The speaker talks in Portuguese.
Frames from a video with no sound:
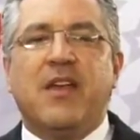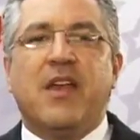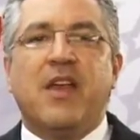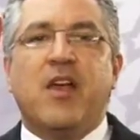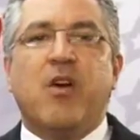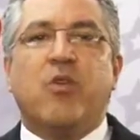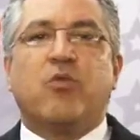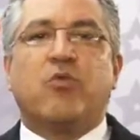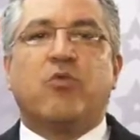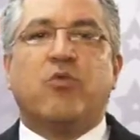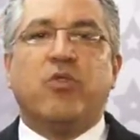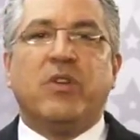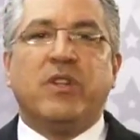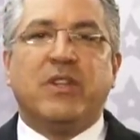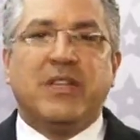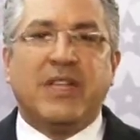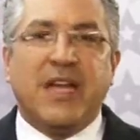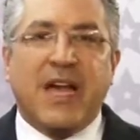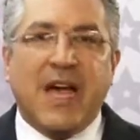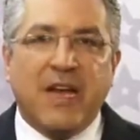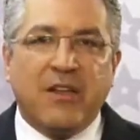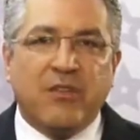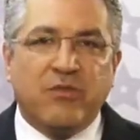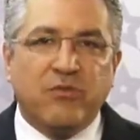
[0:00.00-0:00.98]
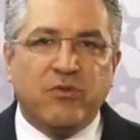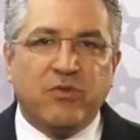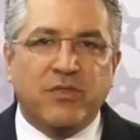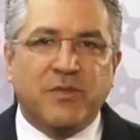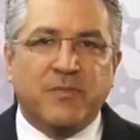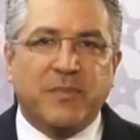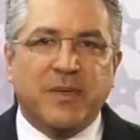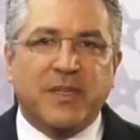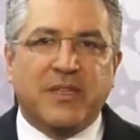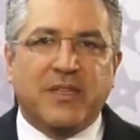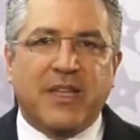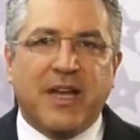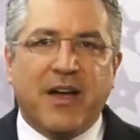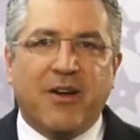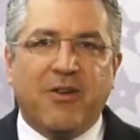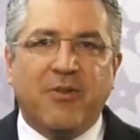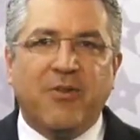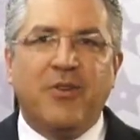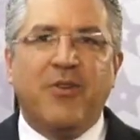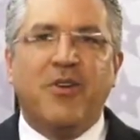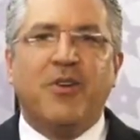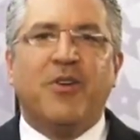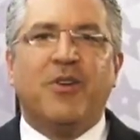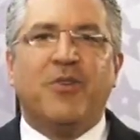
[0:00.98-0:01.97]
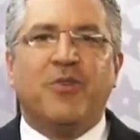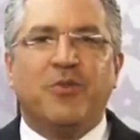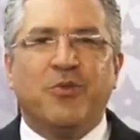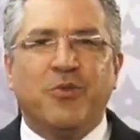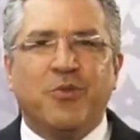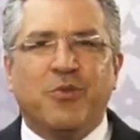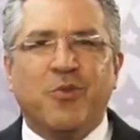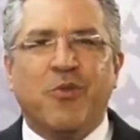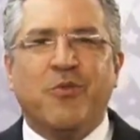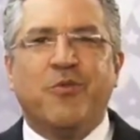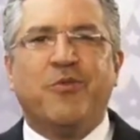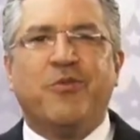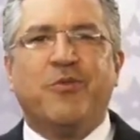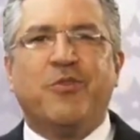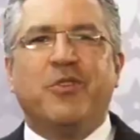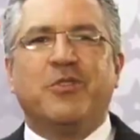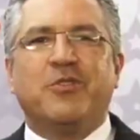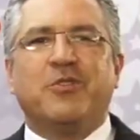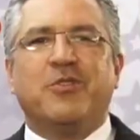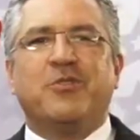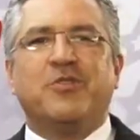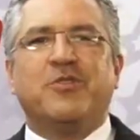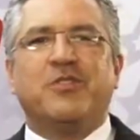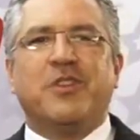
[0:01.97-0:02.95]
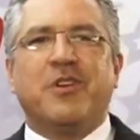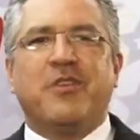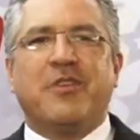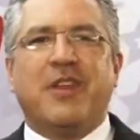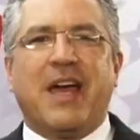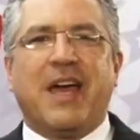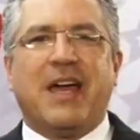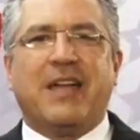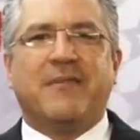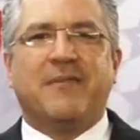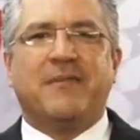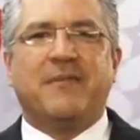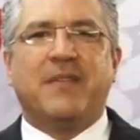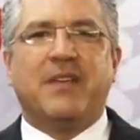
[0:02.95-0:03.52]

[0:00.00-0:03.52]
É o cuidado do hospital no conforto do seu lar.